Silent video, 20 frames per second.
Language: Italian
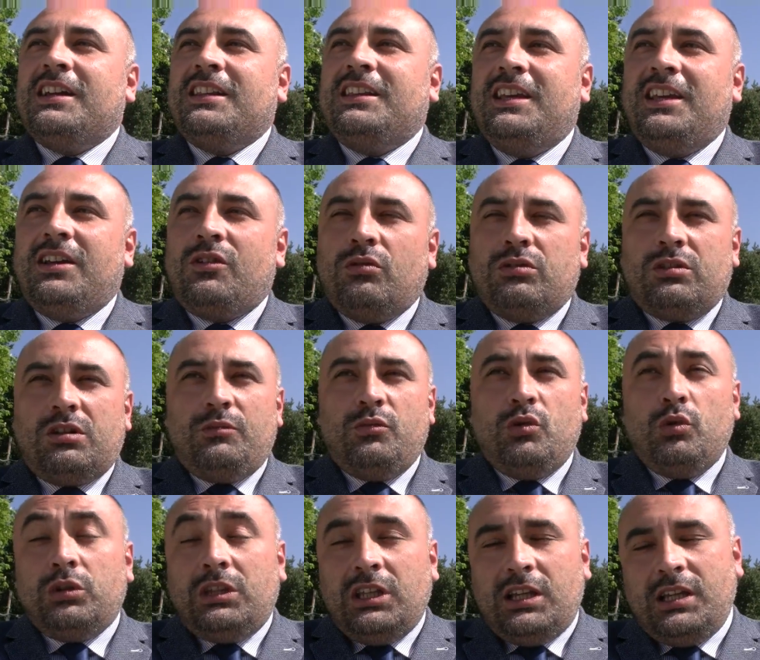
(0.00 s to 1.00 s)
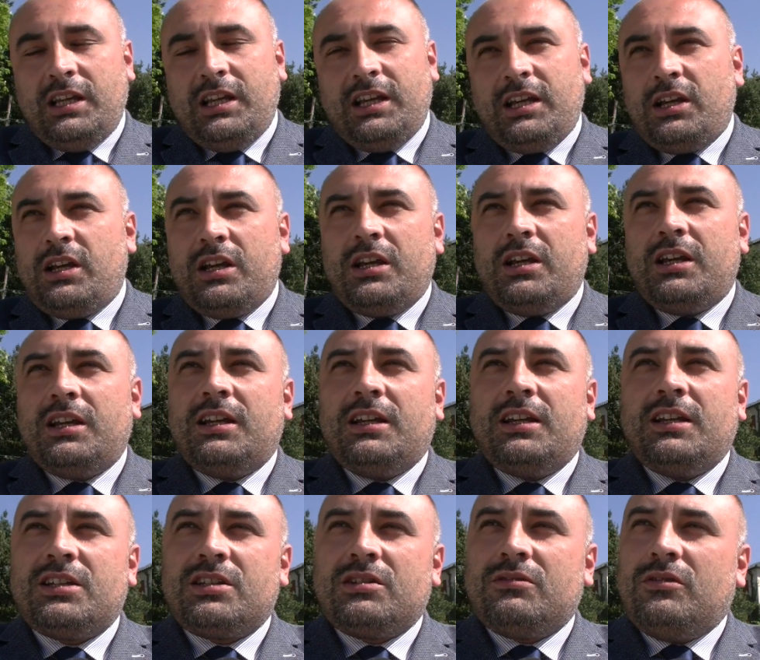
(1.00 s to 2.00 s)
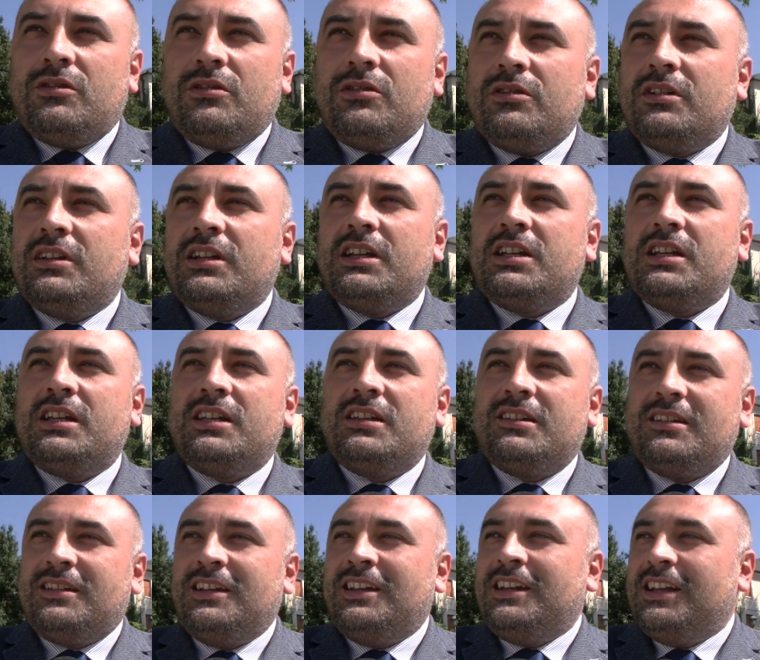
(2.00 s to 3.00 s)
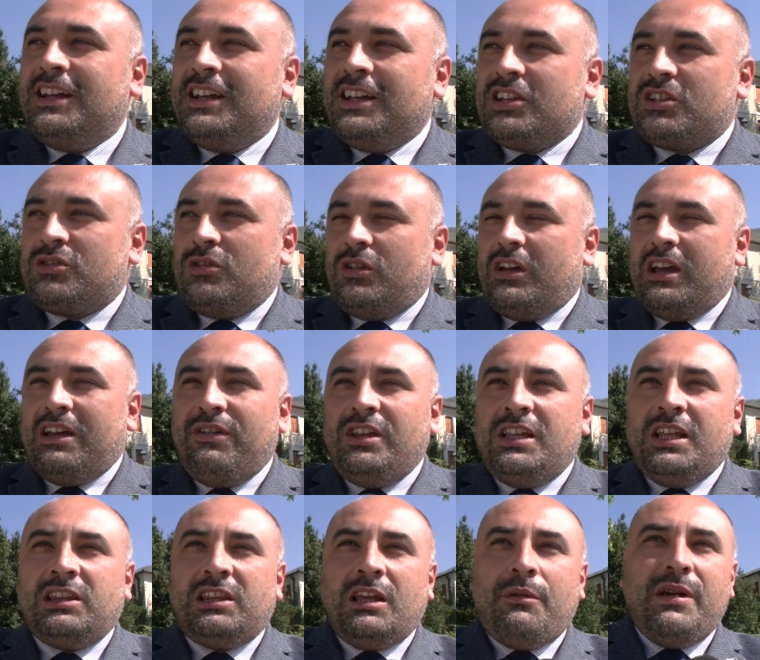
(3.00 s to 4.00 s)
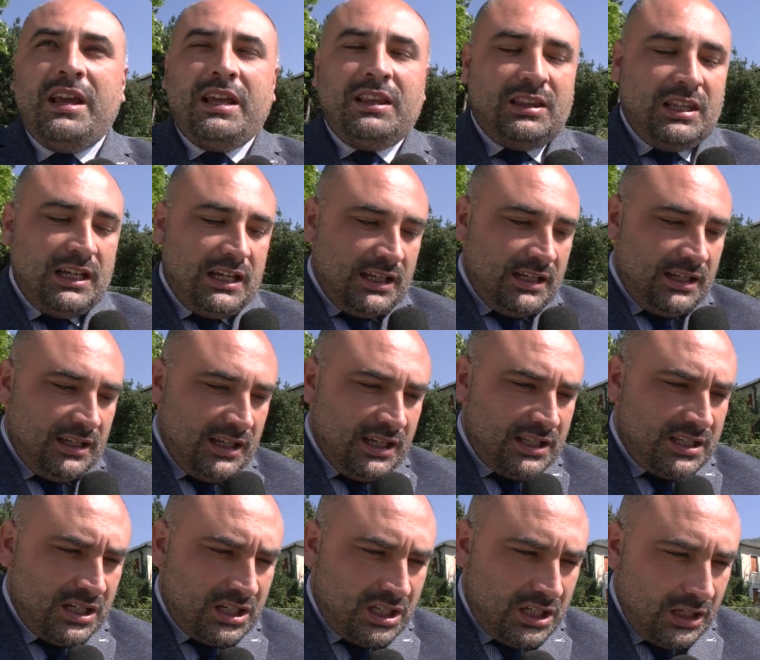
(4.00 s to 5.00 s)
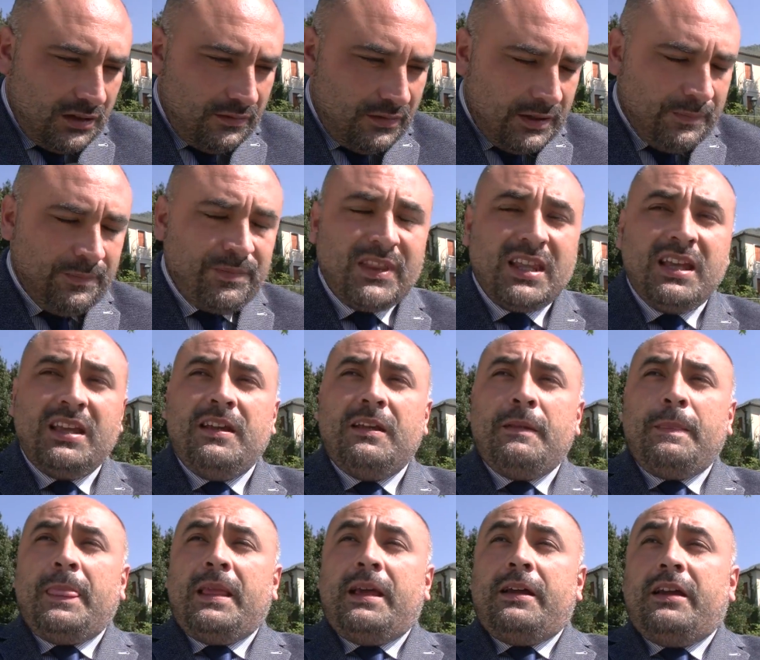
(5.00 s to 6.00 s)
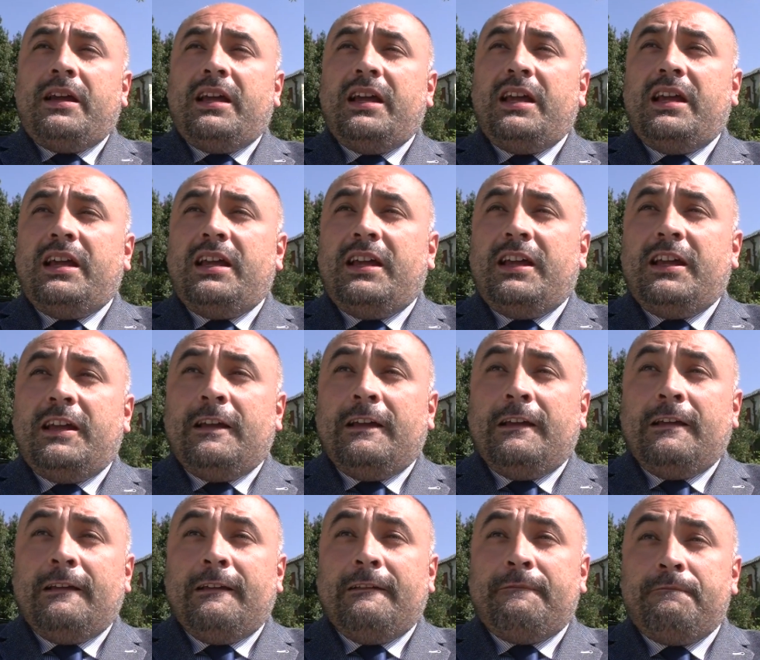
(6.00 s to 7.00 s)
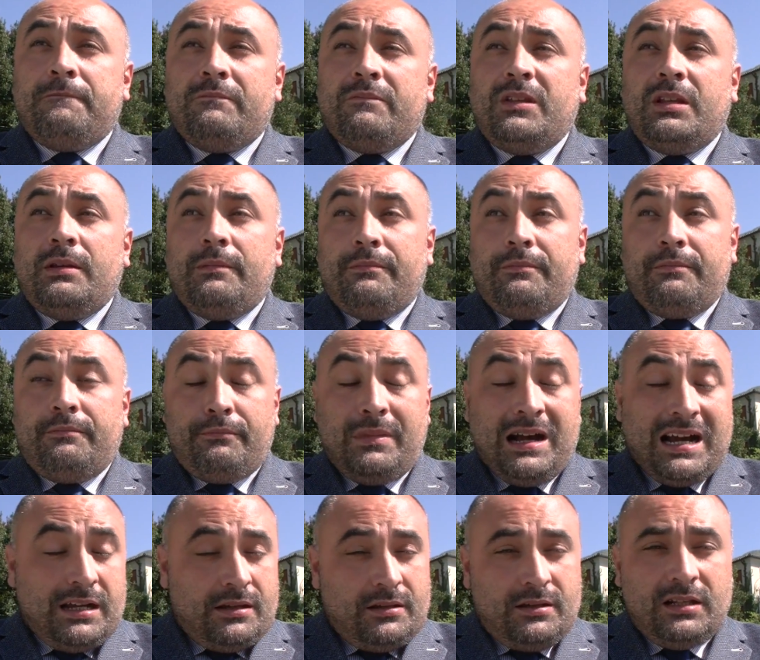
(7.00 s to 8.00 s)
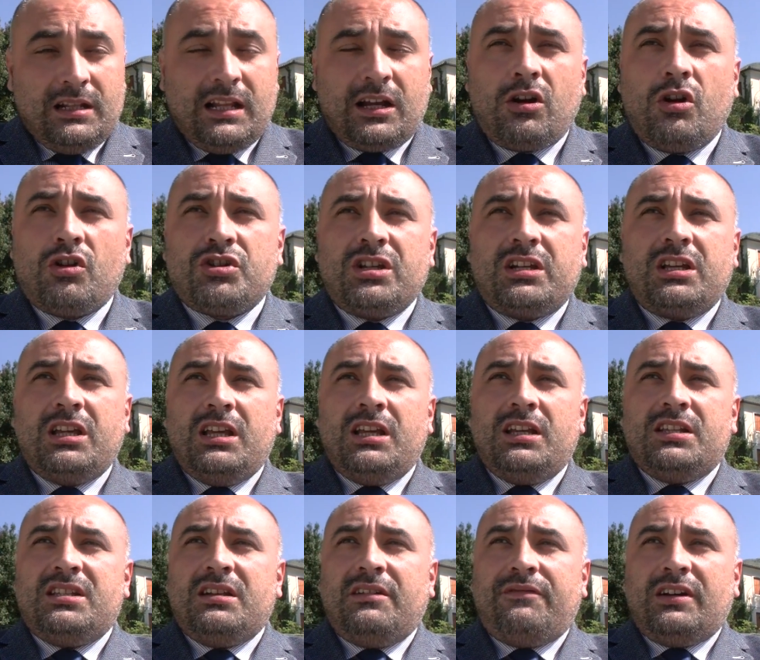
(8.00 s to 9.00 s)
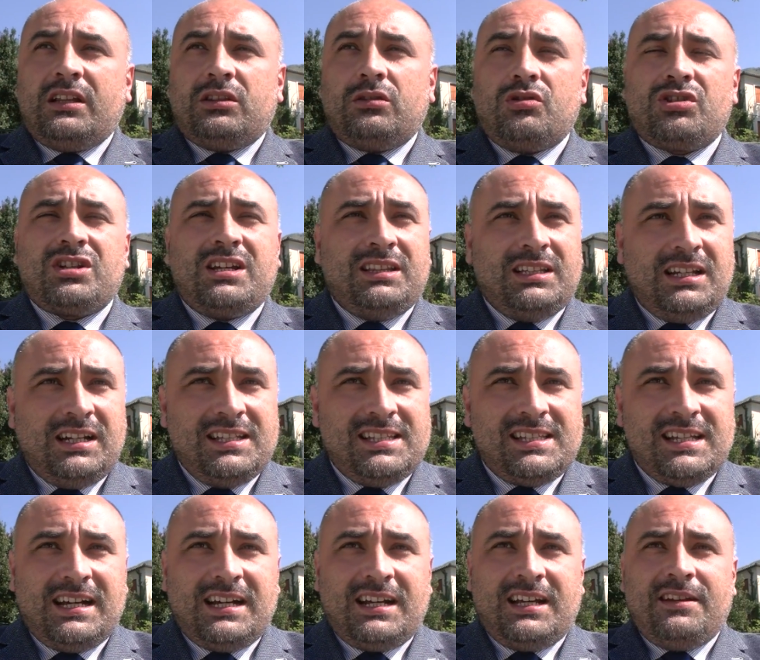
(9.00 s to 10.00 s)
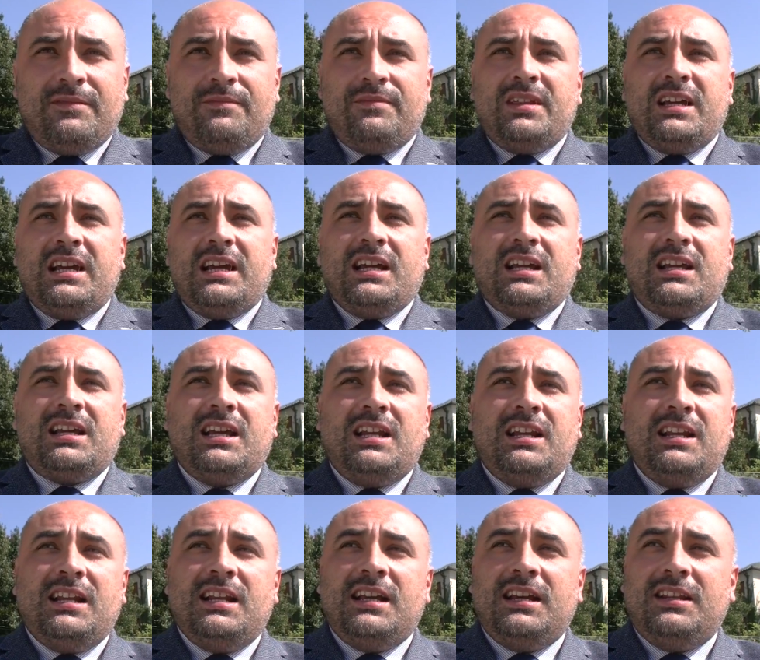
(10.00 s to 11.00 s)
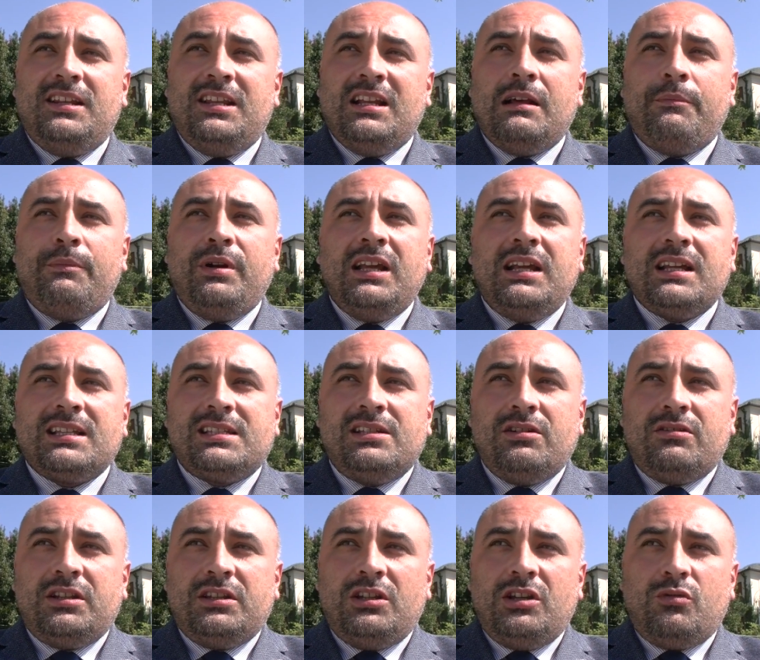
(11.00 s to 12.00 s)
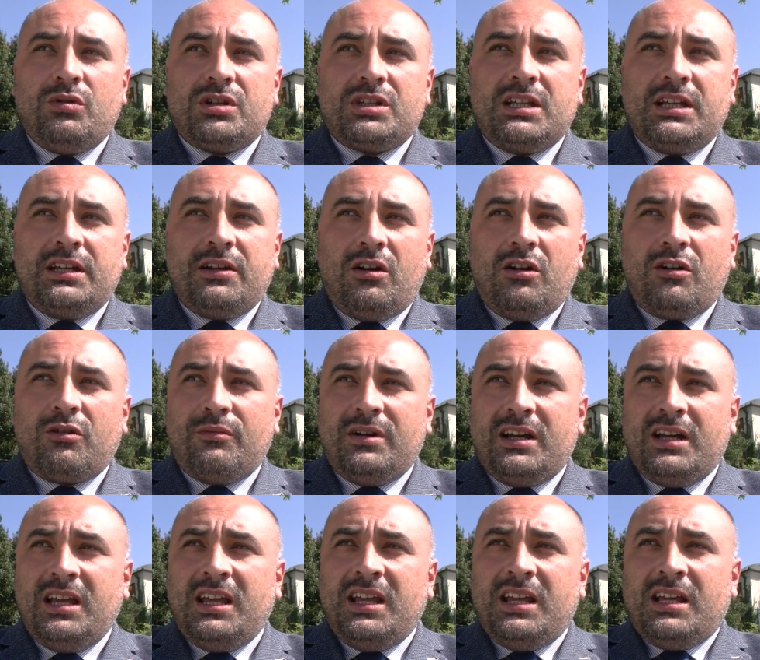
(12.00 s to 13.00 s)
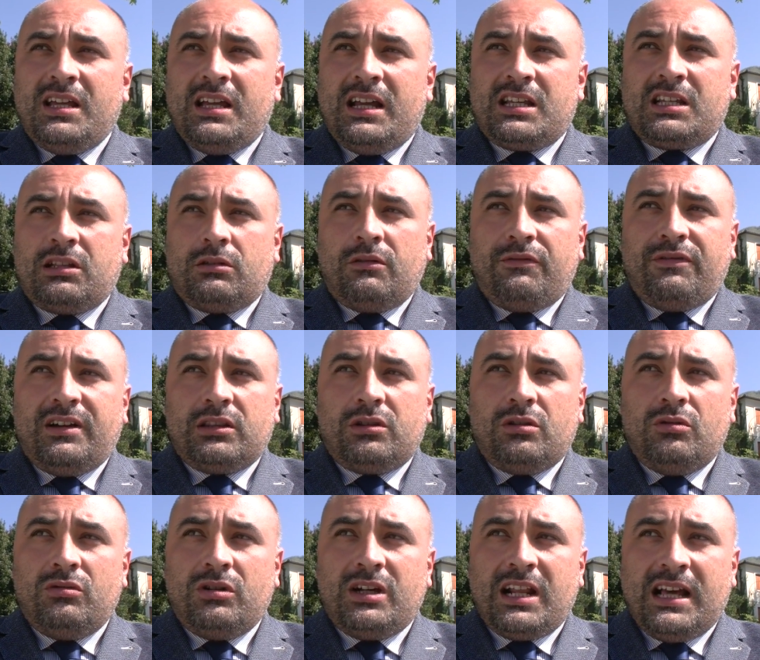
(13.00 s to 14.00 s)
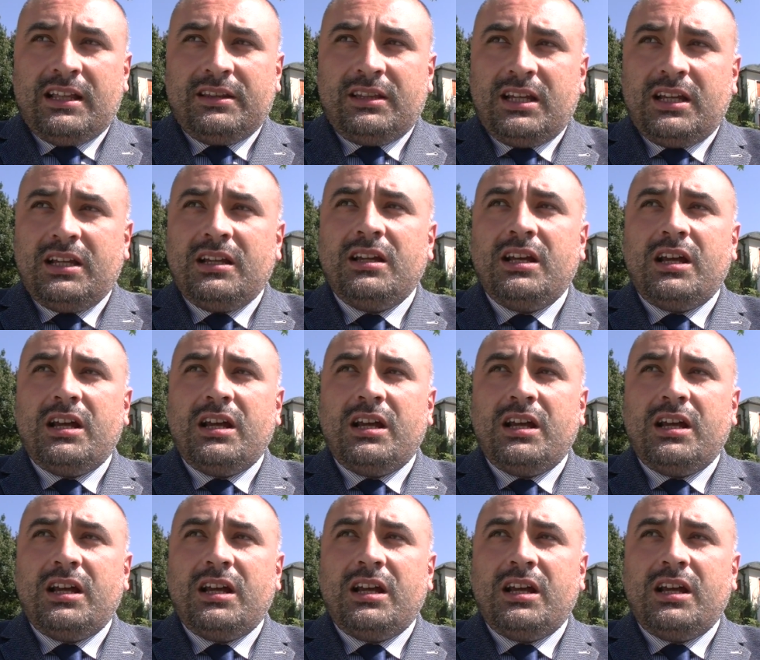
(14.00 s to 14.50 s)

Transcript: di contributi e sono, eh, sono evidentemente eccessivi. E, ehm, ma la cosa che ci ha fatto scandalizzare è che nell'applicazione di questa norma è stato fatto un grande